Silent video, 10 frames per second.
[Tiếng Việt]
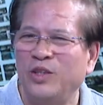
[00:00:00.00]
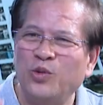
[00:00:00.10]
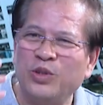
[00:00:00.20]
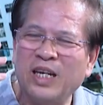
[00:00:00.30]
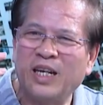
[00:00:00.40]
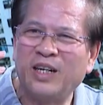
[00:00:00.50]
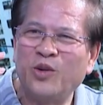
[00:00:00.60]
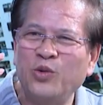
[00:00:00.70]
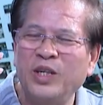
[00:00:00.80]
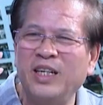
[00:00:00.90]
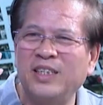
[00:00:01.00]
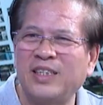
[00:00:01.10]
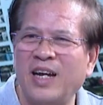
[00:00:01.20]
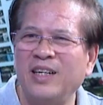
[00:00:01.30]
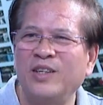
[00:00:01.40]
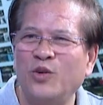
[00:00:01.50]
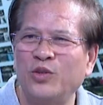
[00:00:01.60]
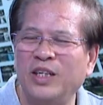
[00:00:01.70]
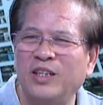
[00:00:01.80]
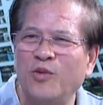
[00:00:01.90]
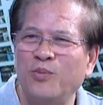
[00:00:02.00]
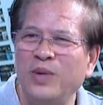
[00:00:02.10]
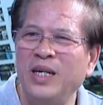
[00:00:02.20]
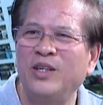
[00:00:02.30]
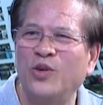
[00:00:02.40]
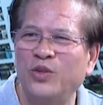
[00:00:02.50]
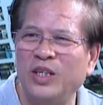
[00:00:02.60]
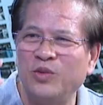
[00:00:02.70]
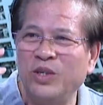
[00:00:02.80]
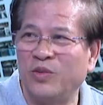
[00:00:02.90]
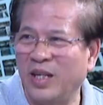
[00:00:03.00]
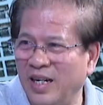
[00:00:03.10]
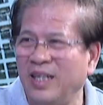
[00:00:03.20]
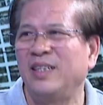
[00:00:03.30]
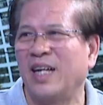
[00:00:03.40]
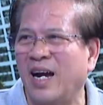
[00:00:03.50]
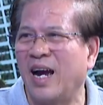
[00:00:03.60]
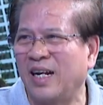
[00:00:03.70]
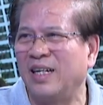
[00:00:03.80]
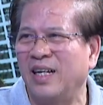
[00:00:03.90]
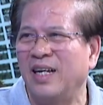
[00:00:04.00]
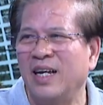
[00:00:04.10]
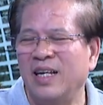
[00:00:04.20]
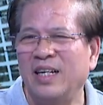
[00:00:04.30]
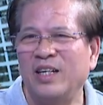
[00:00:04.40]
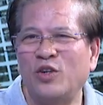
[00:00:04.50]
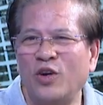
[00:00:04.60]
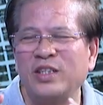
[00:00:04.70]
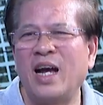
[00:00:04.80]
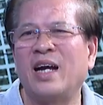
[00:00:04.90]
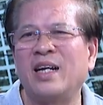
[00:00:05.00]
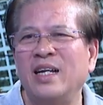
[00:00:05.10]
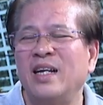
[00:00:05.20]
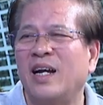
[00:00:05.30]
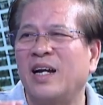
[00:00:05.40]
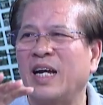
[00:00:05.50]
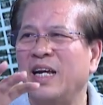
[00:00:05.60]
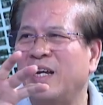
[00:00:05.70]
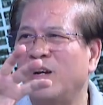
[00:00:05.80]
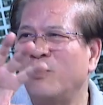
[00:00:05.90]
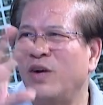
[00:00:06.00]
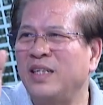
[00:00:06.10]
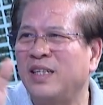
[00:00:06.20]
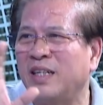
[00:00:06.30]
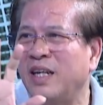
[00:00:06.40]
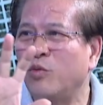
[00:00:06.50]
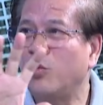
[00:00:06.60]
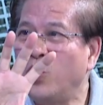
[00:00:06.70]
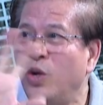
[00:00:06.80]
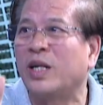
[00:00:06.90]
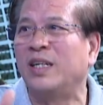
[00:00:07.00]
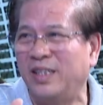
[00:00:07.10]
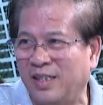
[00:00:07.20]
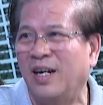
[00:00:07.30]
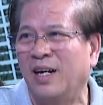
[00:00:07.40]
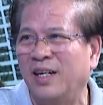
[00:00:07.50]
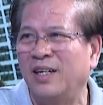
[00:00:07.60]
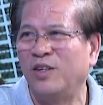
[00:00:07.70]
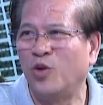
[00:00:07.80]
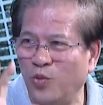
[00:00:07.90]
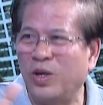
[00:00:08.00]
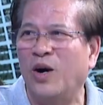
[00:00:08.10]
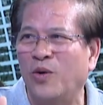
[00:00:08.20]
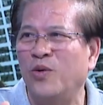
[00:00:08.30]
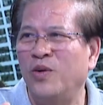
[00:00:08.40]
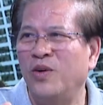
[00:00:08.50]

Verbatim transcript: Ví dụ nhà đô thị xanh, đô thị thông minh, đô thị nhiều tiện ích chẳng hạn như thế, thì rõ ràng đấy là cái nó phát triển theo quy luật thị trường cung cầu.